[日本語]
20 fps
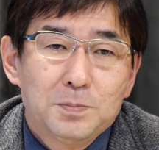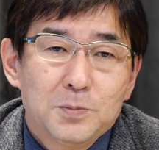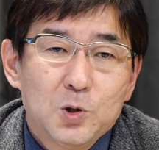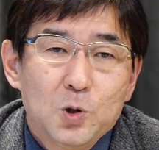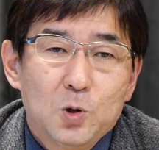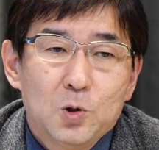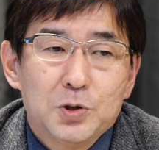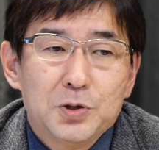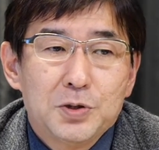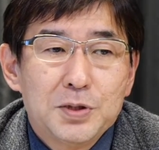
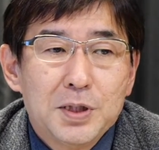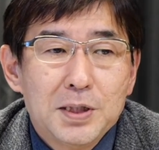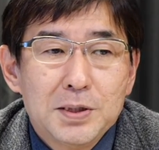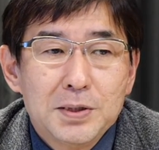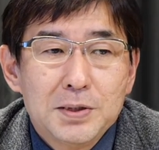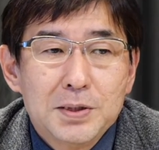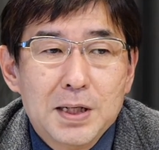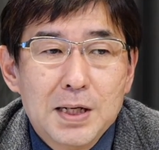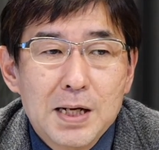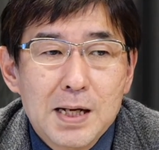の視
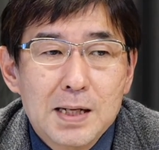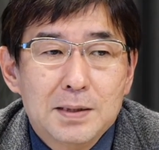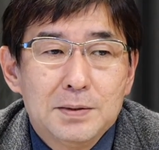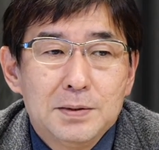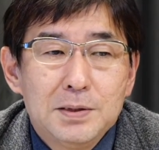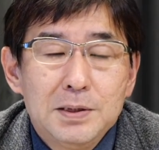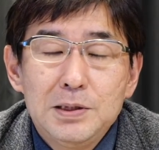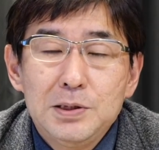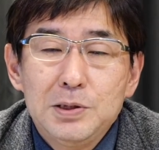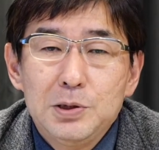点から
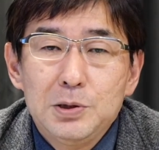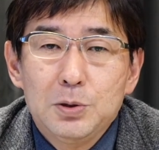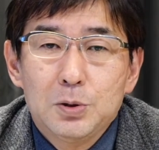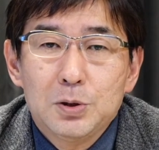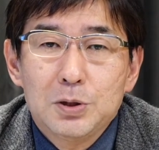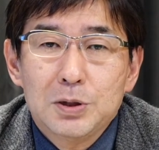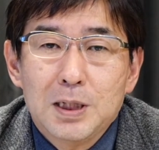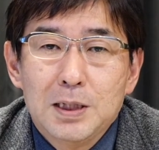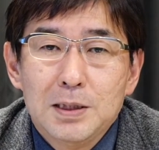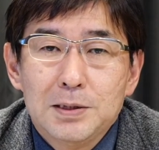24
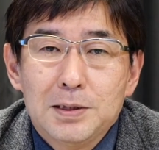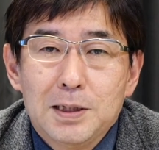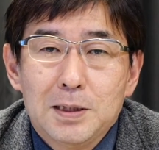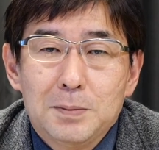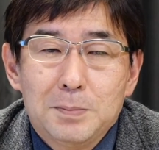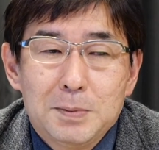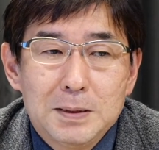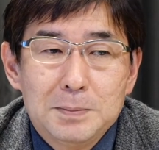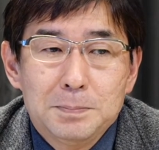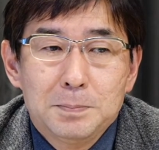時間
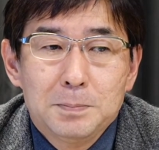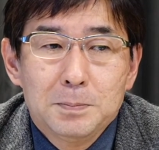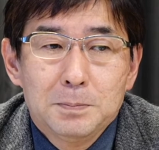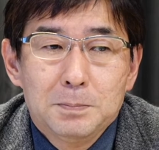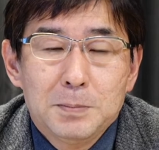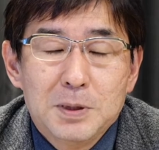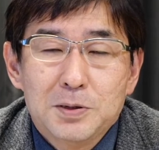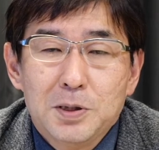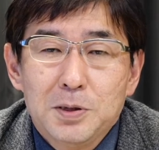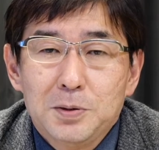テレビ
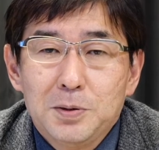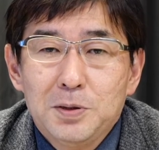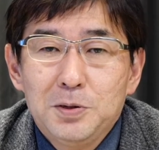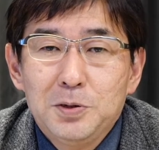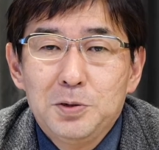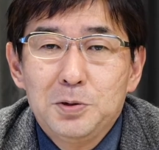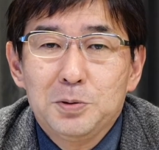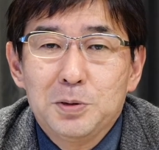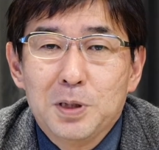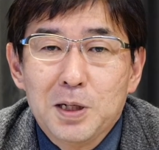まあ、最近は
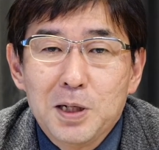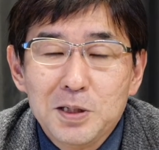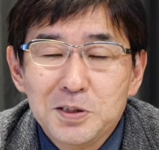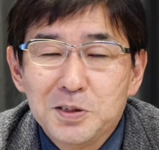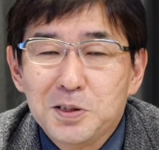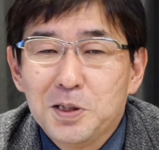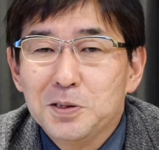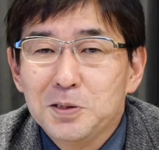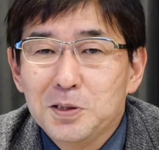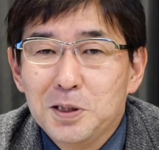27
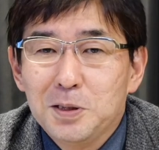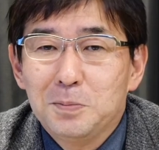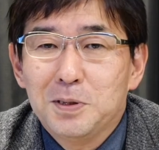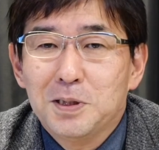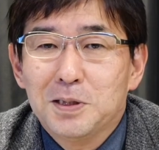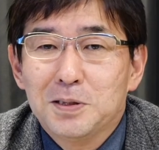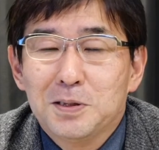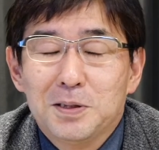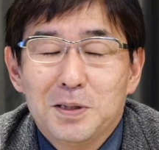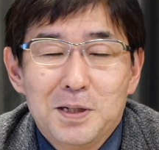時間テレビ
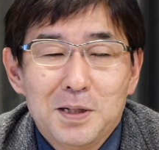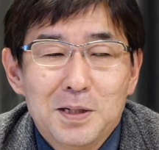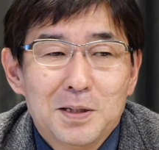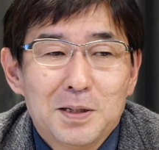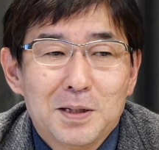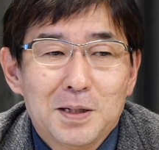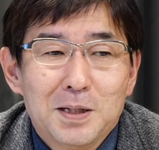なんてね、